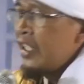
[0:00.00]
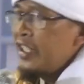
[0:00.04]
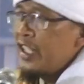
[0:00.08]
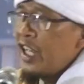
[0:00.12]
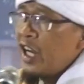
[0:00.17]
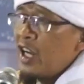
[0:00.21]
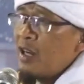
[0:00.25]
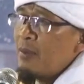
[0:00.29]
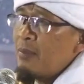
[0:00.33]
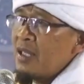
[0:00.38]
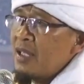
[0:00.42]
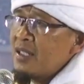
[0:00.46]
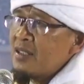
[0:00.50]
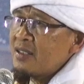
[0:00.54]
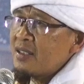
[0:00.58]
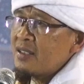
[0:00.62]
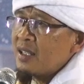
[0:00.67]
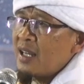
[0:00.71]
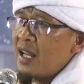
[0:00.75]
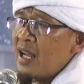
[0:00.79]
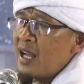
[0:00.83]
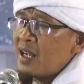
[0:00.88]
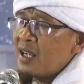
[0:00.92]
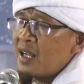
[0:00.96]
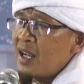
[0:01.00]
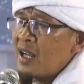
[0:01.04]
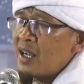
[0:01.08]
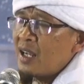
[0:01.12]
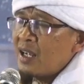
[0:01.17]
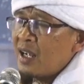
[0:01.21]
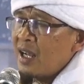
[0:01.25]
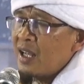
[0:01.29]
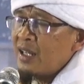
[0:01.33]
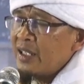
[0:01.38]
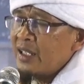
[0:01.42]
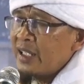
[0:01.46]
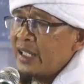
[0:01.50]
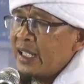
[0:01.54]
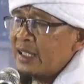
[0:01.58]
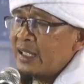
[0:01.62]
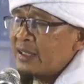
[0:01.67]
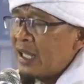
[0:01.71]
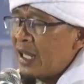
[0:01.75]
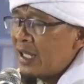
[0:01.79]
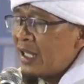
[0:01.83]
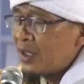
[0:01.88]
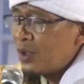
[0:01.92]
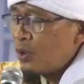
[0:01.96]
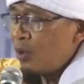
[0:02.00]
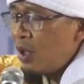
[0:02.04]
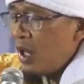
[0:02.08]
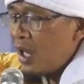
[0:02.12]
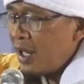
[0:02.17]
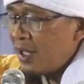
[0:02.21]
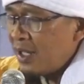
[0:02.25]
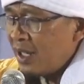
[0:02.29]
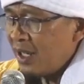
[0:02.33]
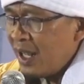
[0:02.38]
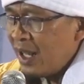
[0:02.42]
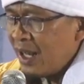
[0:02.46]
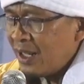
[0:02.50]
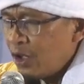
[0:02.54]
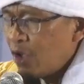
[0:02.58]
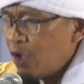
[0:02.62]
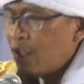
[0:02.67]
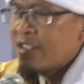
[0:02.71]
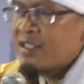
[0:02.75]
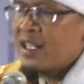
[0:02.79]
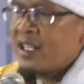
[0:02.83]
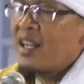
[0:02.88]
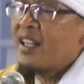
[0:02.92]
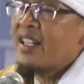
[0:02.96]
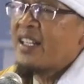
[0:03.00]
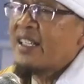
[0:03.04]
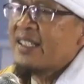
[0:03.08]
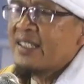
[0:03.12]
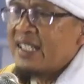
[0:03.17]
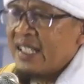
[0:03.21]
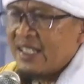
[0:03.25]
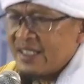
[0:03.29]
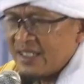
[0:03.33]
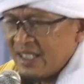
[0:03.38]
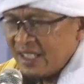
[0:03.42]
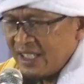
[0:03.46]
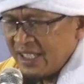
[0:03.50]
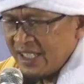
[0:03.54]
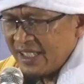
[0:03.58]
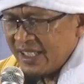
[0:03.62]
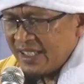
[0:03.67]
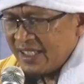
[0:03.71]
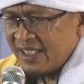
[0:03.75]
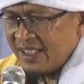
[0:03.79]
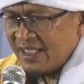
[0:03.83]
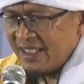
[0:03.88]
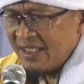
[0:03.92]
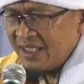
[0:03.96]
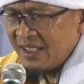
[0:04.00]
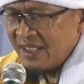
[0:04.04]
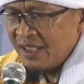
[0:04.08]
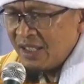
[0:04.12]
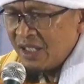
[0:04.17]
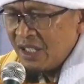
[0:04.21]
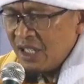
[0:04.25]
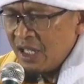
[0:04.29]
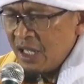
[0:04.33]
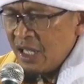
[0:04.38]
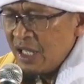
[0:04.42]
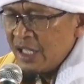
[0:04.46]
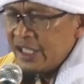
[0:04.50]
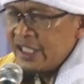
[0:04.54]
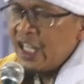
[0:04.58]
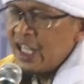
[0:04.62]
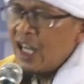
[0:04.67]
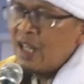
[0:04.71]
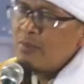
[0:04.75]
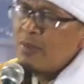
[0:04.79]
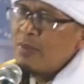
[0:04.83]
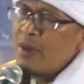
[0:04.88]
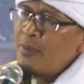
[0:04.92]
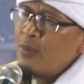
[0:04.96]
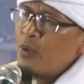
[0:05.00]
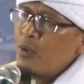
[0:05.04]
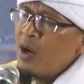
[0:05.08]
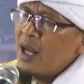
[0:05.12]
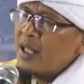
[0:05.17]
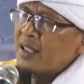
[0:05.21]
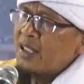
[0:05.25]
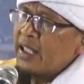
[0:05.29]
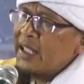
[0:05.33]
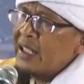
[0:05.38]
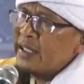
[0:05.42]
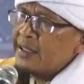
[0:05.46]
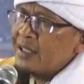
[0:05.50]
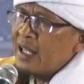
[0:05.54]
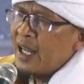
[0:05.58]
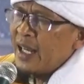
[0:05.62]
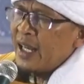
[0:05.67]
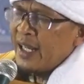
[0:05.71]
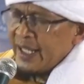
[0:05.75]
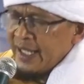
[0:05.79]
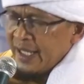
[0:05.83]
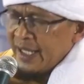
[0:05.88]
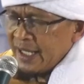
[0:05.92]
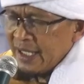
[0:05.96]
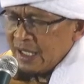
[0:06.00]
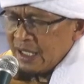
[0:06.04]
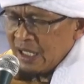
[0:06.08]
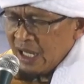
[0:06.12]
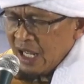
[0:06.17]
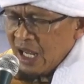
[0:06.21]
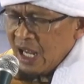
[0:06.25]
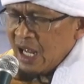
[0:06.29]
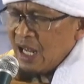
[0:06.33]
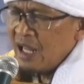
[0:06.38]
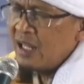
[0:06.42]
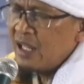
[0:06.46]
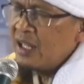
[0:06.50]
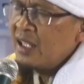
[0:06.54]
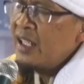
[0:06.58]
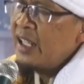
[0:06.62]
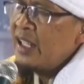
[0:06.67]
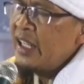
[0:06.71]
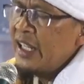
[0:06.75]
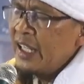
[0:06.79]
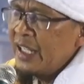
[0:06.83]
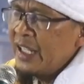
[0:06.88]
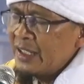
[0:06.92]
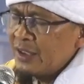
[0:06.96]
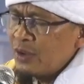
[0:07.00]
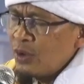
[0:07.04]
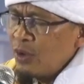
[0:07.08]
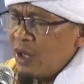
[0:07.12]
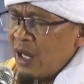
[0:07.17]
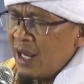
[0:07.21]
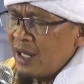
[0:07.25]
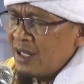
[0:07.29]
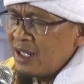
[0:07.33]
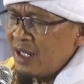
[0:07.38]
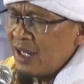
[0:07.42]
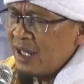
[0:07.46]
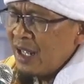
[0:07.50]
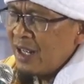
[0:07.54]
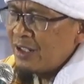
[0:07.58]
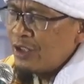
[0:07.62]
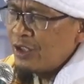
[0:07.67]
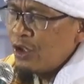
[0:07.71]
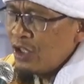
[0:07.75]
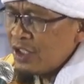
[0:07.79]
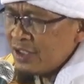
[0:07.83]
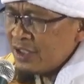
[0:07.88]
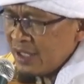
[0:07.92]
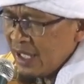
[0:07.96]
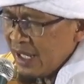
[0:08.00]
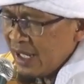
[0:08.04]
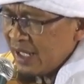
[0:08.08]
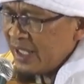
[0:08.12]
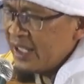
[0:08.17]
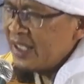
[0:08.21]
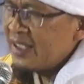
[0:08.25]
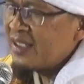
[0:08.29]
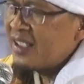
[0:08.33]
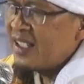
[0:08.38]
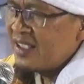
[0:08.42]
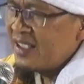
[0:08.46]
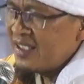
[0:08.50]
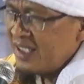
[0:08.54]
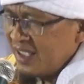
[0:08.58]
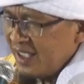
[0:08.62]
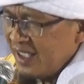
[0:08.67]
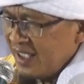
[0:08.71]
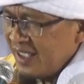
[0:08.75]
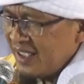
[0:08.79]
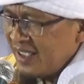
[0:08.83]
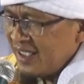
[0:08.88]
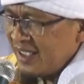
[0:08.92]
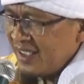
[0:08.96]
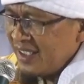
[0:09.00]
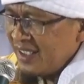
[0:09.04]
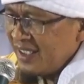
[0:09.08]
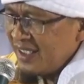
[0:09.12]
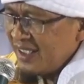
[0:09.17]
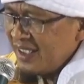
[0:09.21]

Yang mencelakakan kita tuh adalah dosa kita sendiri. Yang membuat kita hina itu adalah dosa kita sendiri.